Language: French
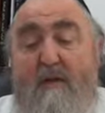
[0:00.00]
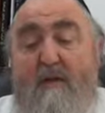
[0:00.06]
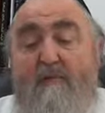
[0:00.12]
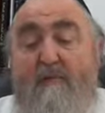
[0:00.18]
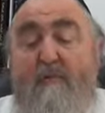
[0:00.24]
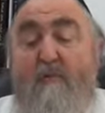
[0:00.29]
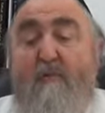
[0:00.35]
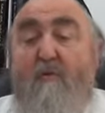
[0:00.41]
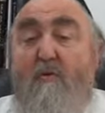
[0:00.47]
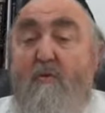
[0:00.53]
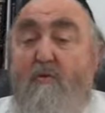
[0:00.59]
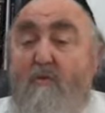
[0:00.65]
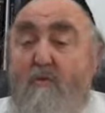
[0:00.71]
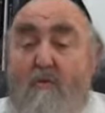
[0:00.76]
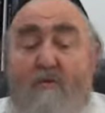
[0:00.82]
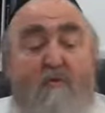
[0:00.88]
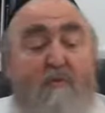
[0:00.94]
Et pour
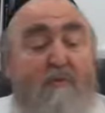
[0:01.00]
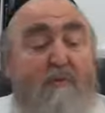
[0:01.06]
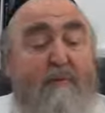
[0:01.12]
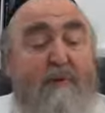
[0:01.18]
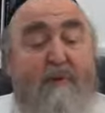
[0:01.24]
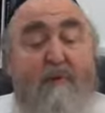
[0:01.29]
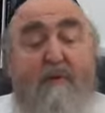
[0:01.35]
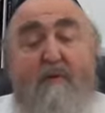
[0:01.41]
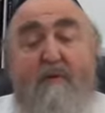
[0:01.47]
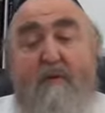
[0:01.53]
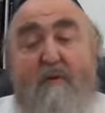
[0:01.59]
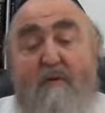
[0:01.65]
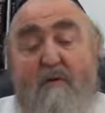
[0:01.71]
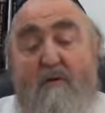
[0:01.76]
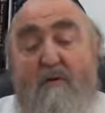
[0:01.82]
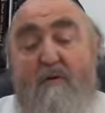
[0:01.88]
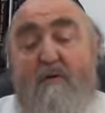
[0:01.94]
mieux le comprendre,
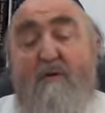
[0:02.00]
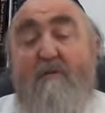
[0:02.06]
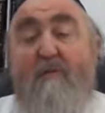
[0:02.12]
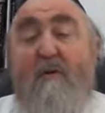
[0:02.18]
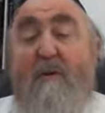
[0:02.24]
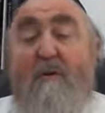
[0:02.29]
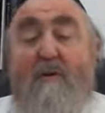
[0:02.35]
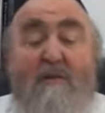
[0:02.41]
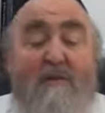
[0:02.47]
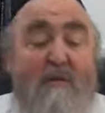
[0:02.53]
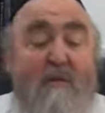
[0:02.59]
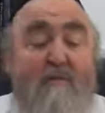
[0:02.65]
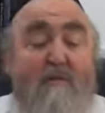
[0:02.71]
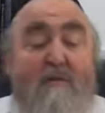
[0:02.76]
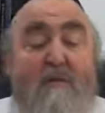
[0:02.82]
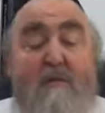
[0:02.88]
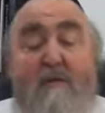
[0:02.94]
on va voir
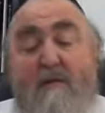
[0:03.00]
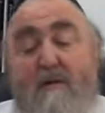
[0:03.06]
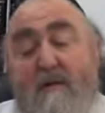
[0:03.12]
ensemble